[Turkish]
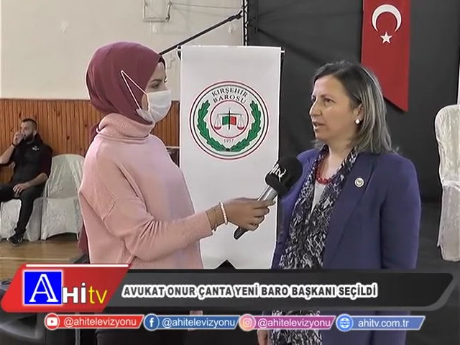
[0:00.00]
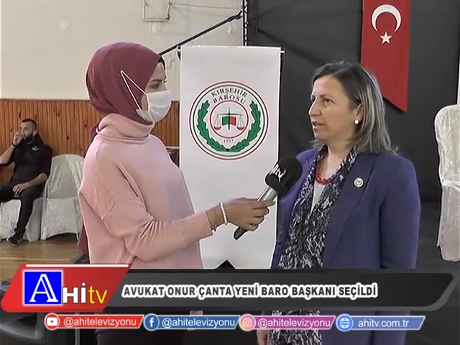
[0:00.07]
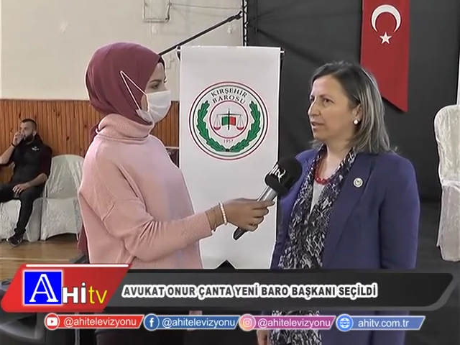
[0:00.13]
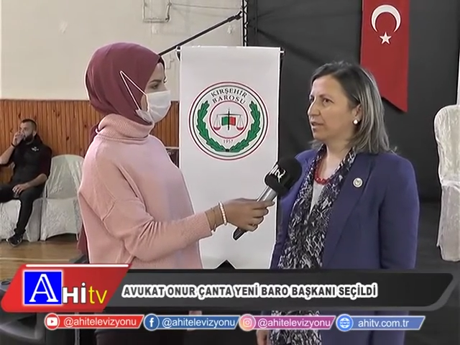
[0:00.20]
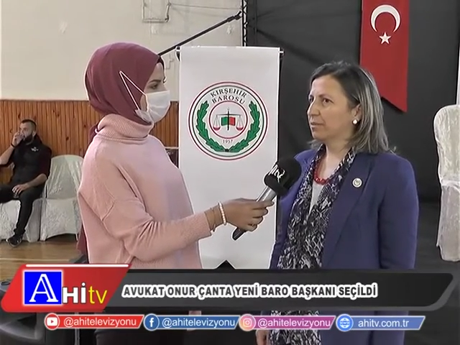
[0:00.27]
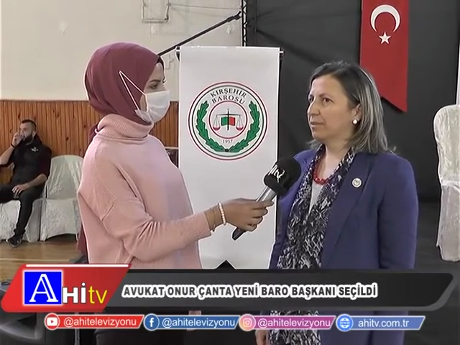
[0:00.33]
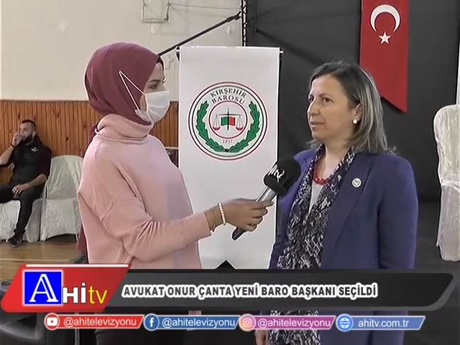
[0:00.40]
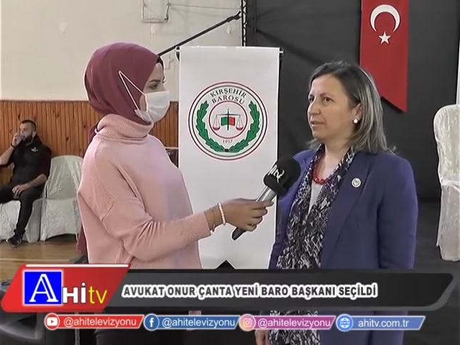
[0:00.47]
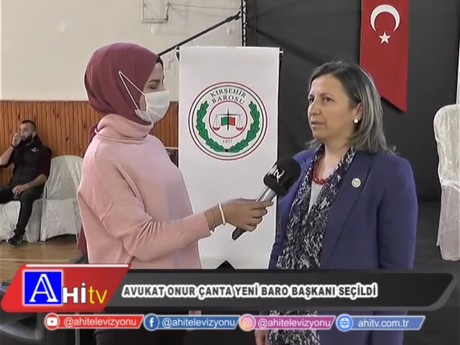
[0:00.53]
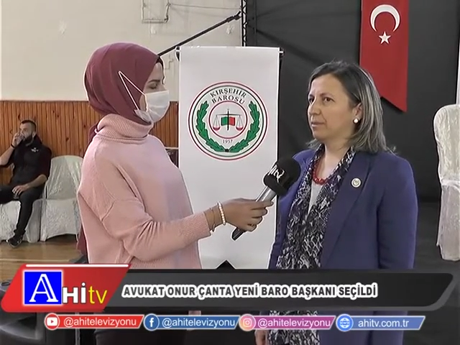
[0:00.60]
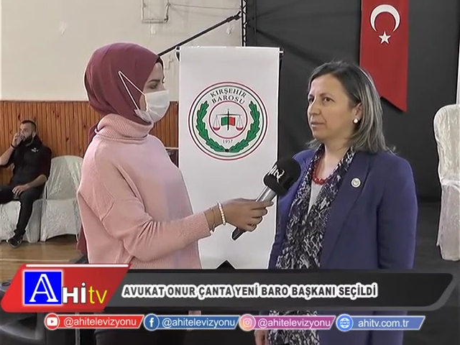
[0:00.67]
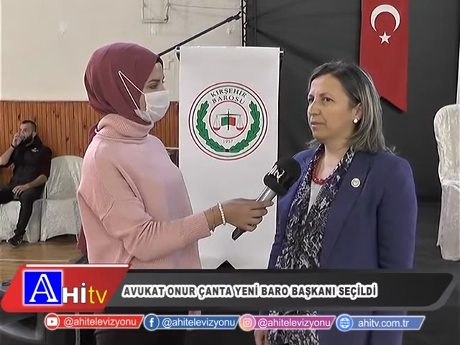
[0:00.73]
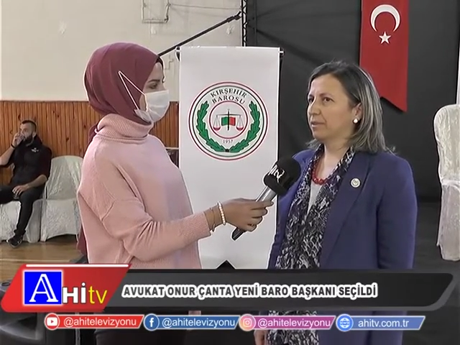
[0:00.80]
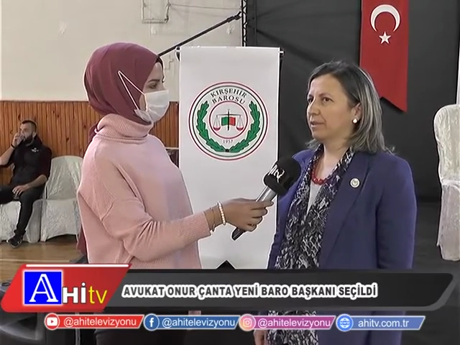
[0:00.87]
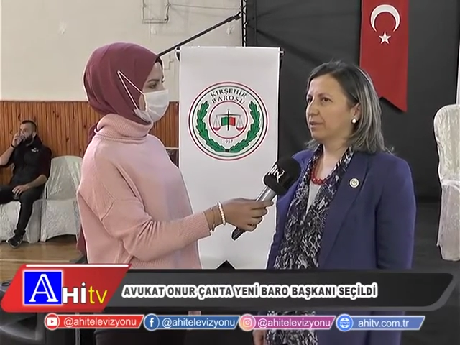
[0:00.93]

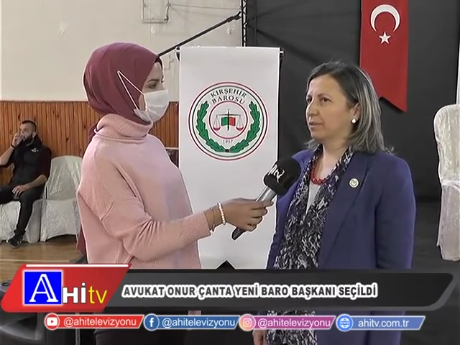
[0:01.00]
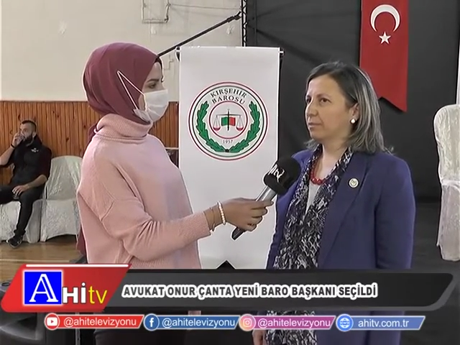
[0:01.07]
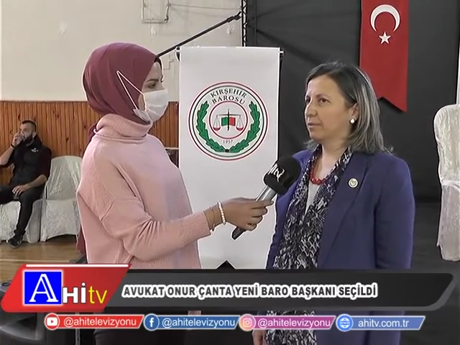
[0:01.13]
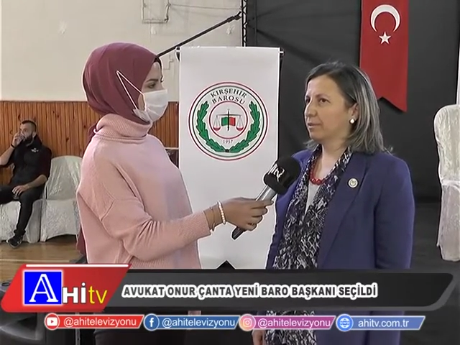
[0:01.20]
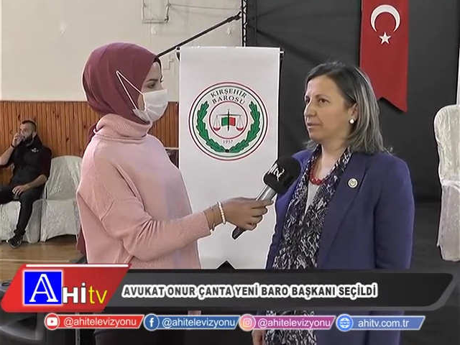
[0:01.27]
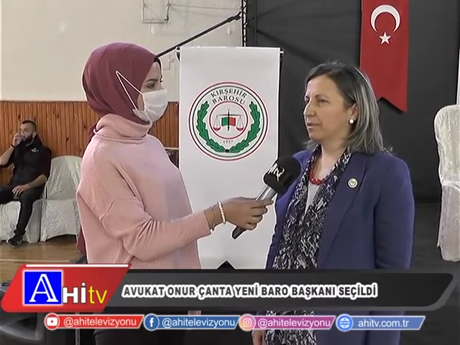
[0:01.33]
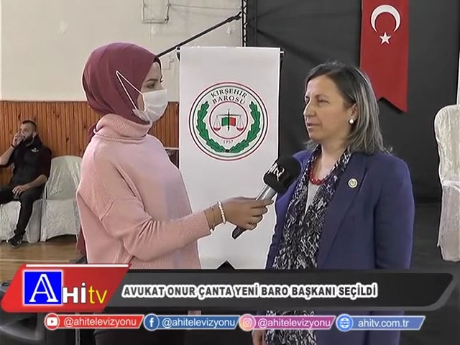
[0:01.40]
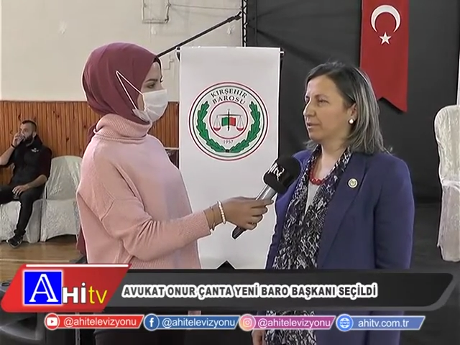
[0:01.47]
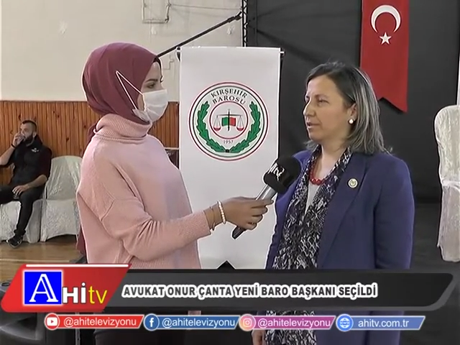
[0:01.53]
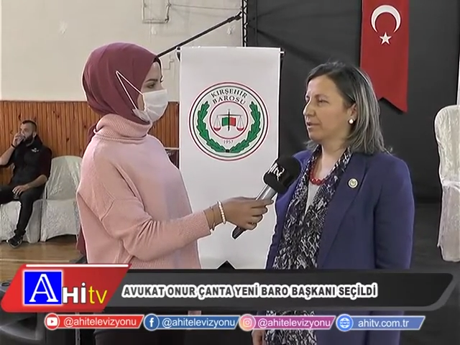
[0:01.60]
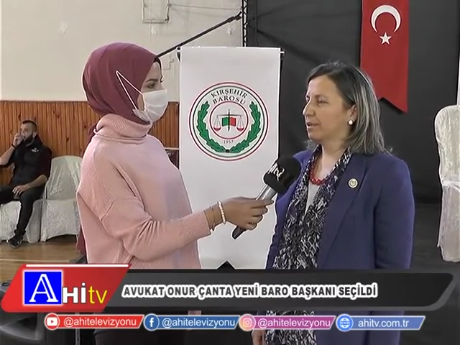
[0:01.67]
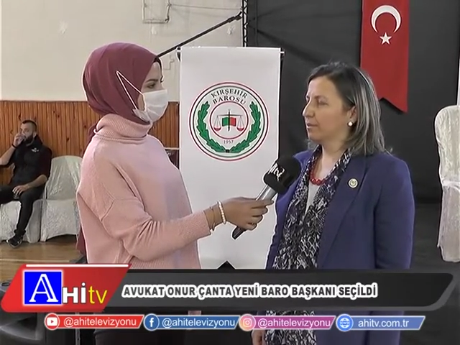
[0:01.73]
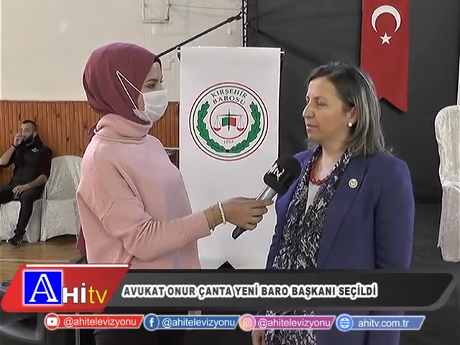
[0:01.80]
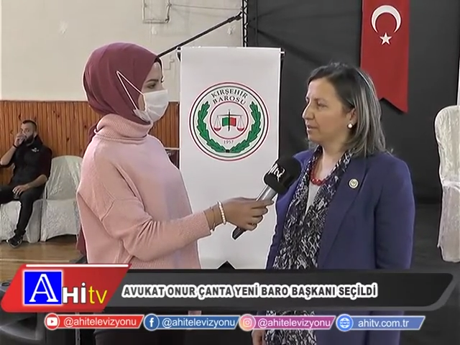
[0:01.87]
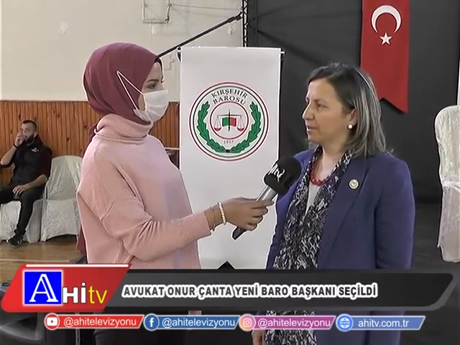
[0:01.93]
2020 Ekim
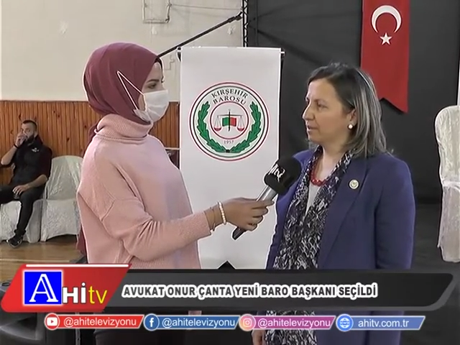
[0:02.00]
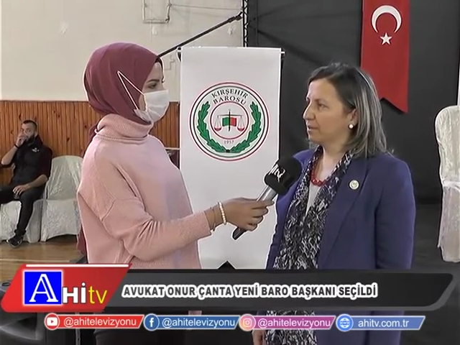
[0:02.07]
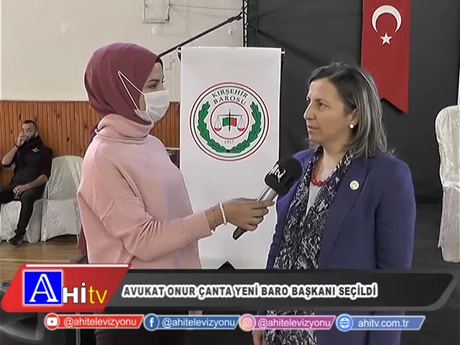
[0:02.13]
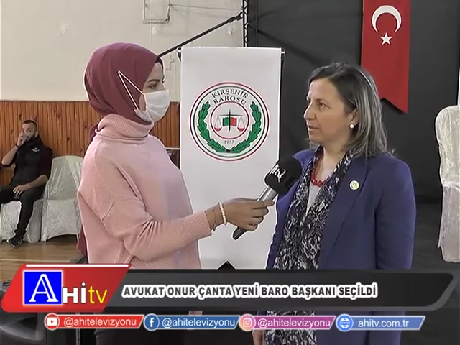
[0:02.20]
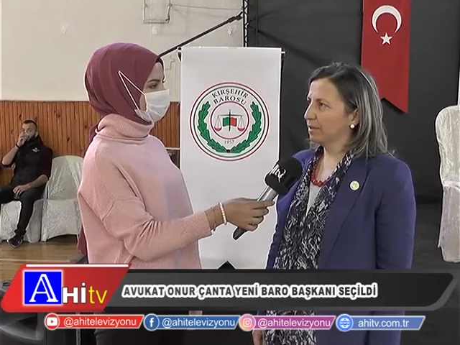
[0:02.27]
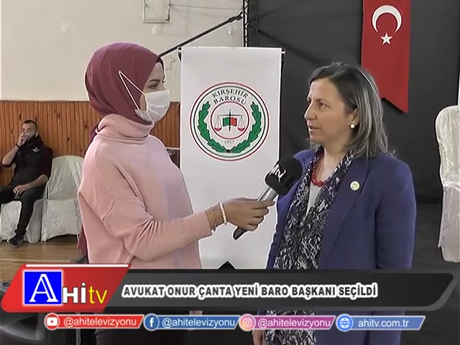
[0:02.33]
2020 e,